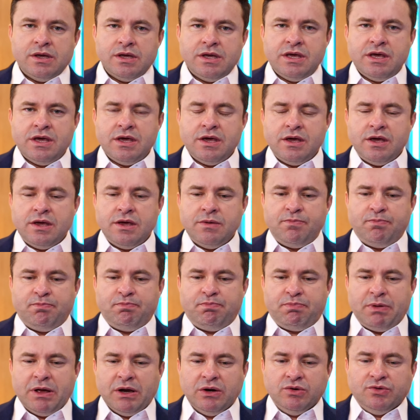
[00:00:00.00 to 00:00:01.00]
E, e
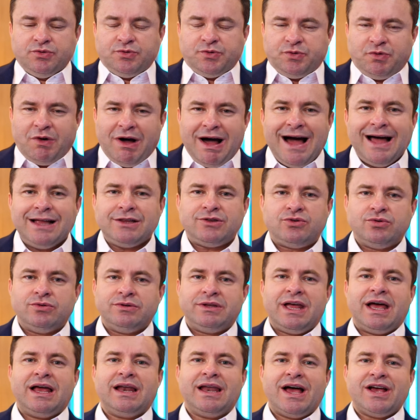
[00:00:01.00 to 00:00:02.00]
pelo fato
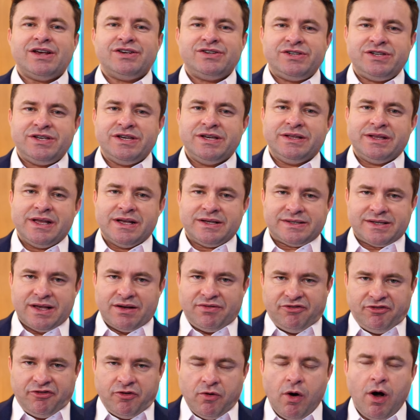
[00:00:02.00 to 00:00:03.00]
dela agir dessa
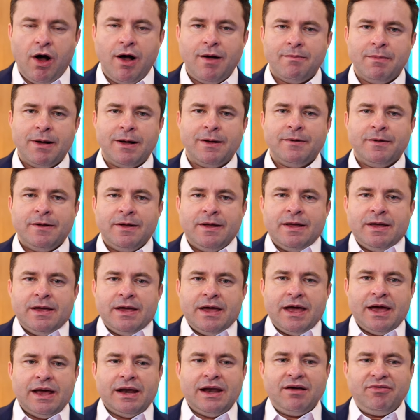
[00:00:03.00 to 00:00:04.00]
forma,
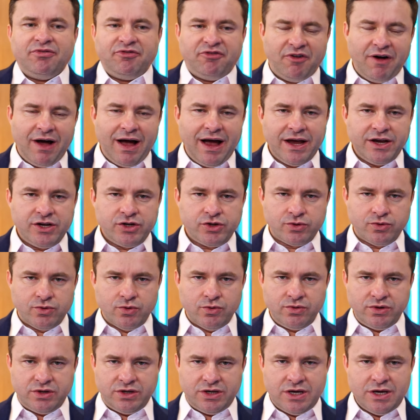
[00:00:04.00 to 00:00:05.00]
ela faz
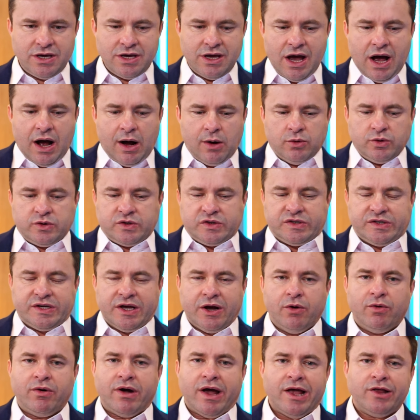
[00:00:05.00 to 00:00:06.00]
com que ao
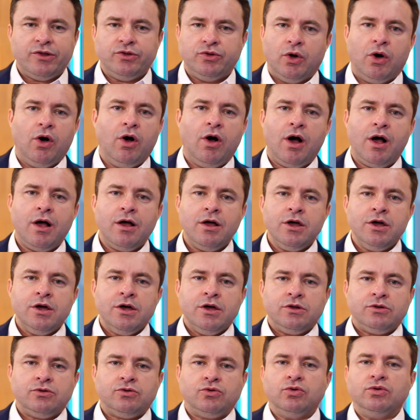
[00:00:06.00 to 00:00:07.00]
seu redor
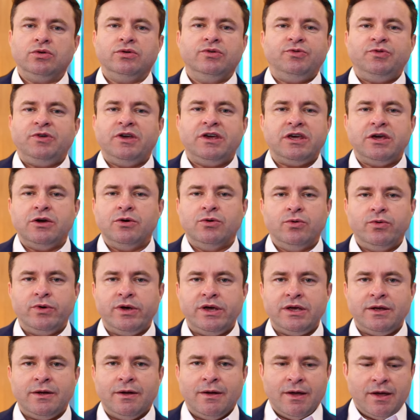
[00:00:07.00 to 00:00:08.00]
tudo fique
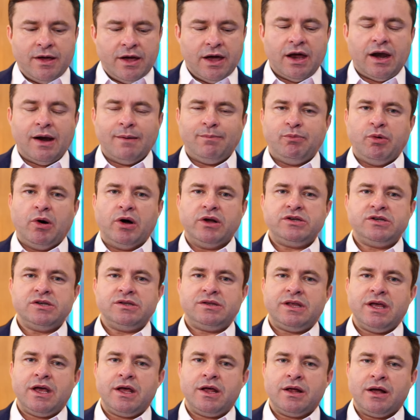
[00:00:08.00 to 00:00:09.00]
ruim. Ela pode
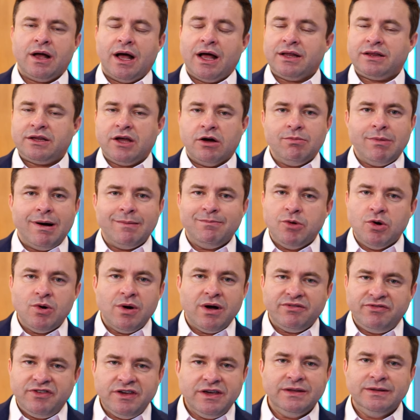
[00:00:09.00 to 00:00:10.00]
ter até uma
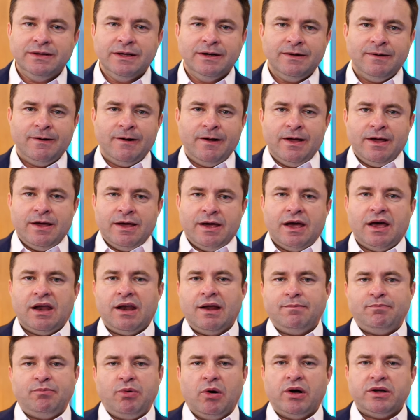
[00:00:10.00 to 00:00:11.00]
boa vida,
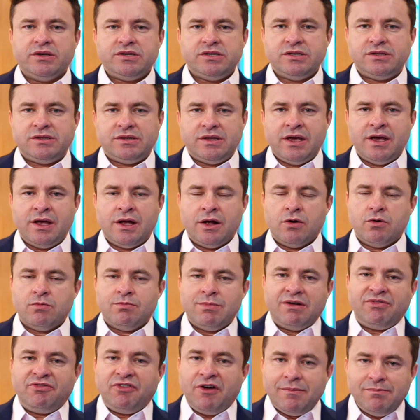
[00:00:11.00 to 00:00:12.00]
ela pode ter
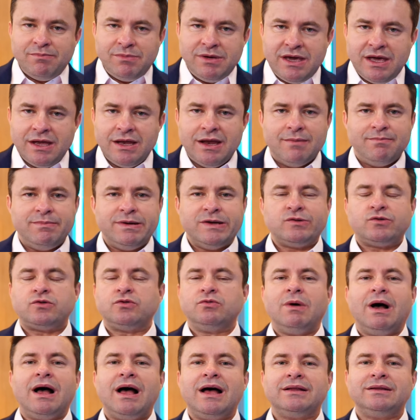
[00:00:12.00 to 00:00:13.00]
uma família
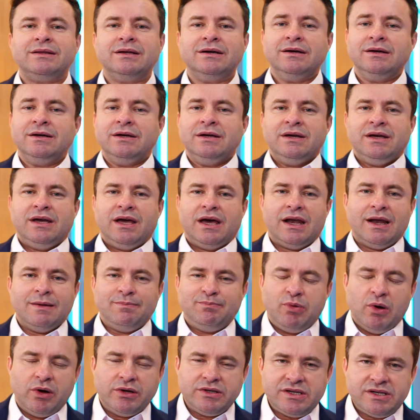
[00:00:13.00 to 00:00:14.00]
abençoada, ela
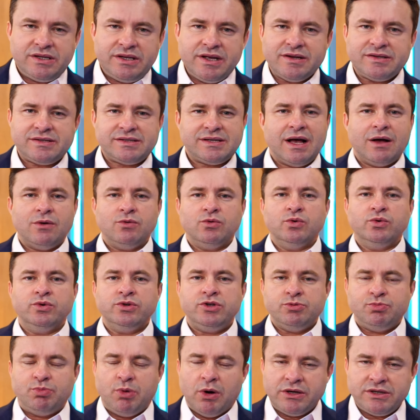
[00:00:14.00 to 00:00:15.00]
pode ter
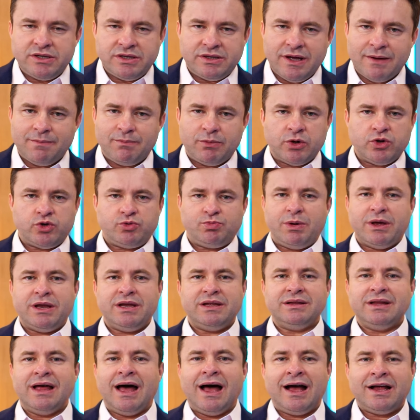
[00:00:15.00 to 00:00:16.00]
saúde, pode ter
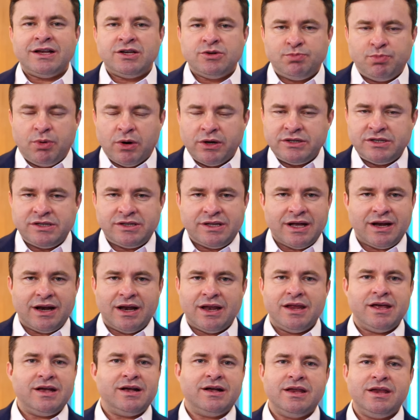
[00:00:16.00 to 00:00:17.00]
prosperidade, pode ter
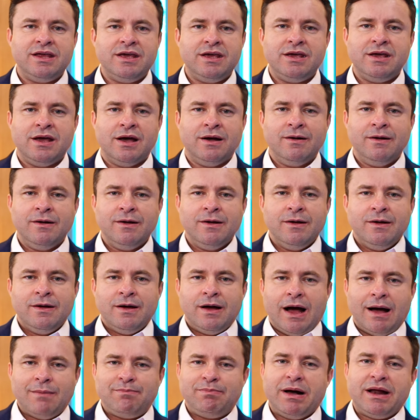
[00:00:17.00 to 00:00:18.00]
alegria,
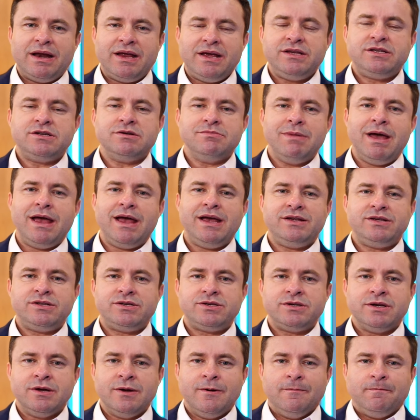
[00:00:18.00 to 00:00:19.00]

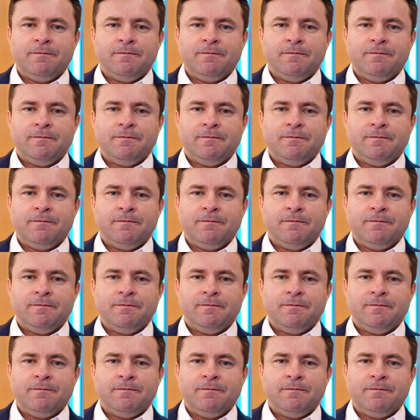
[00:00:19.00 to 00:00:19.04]
aparentemente.